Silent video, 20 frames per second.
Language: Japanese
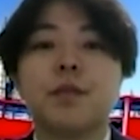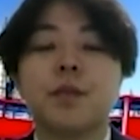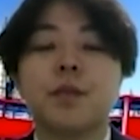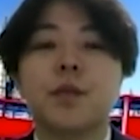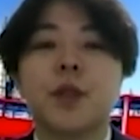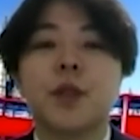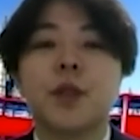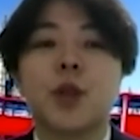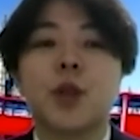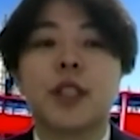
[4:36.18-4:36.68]

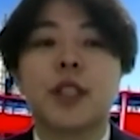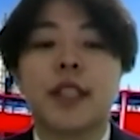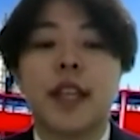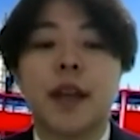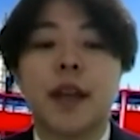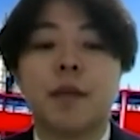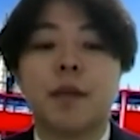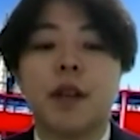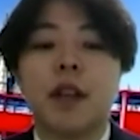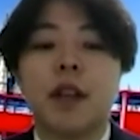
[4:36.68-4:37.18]
そし
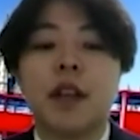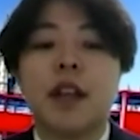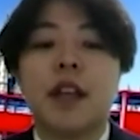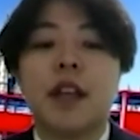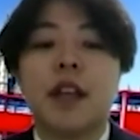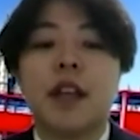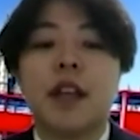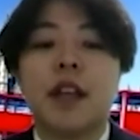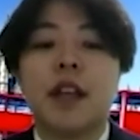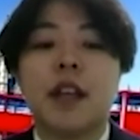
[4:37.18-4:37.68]
て
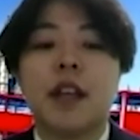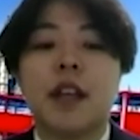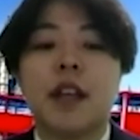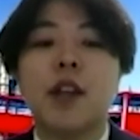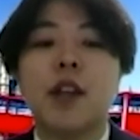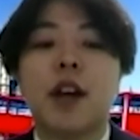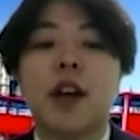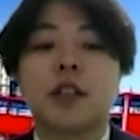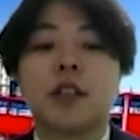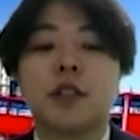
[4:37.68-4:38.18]
4つ目
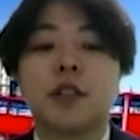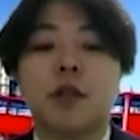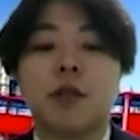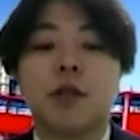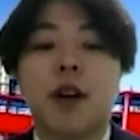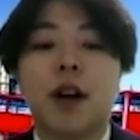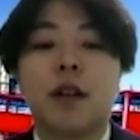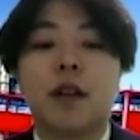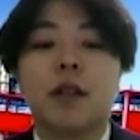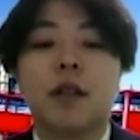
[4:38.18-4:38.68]
のアクション
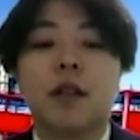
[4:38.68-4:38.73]
は、